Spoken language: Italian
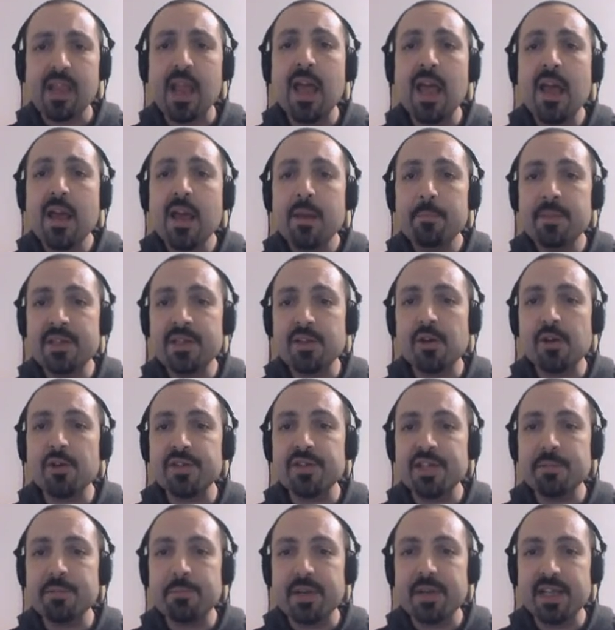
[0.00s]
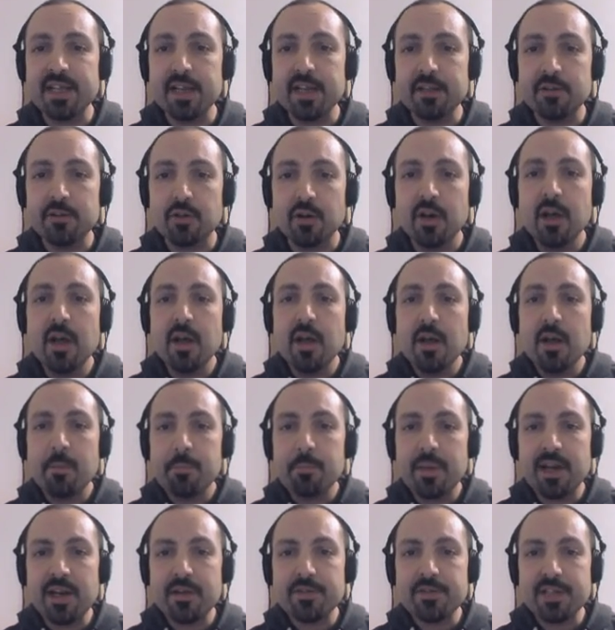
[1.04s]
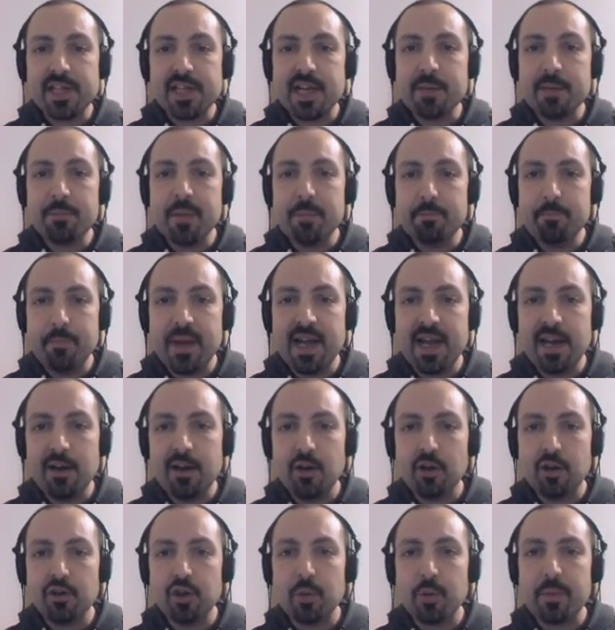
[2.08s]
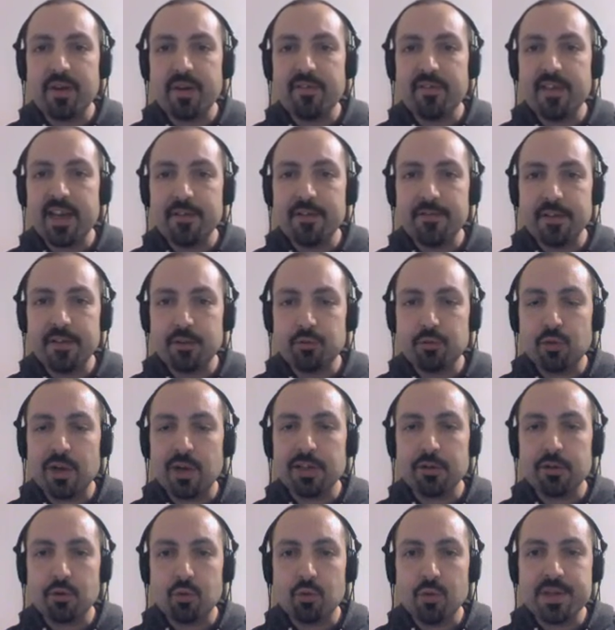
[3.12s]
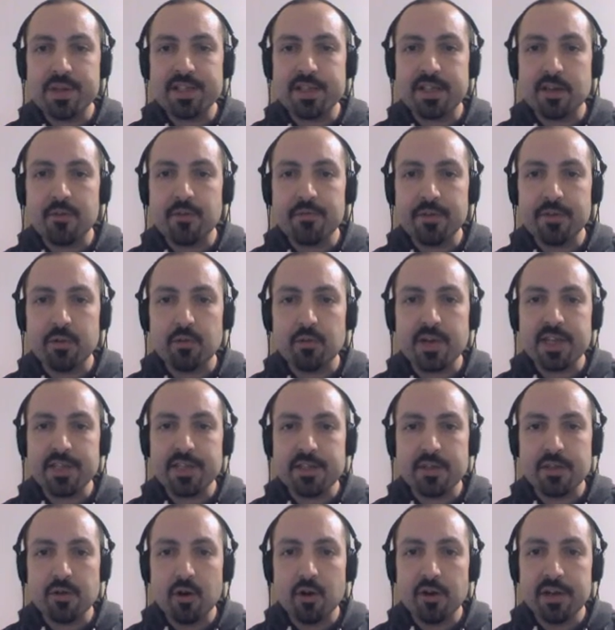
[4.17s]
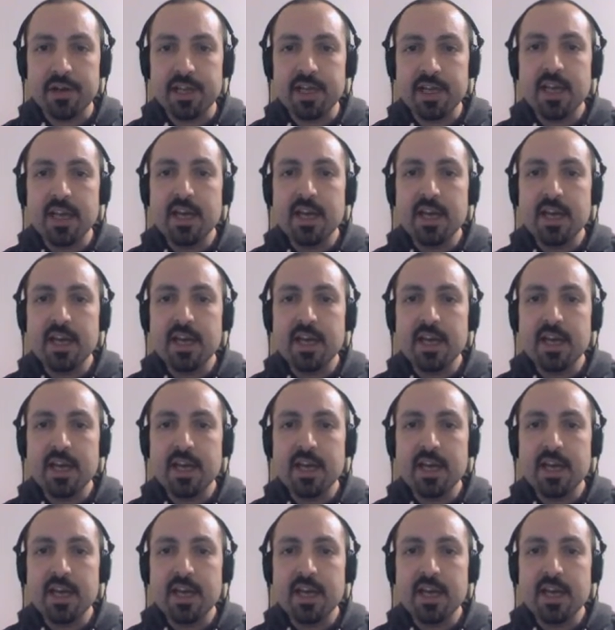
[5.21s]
Mi sono sempre detto, ma non sarebbe bello, dopo aver effettuato queste configurazioni,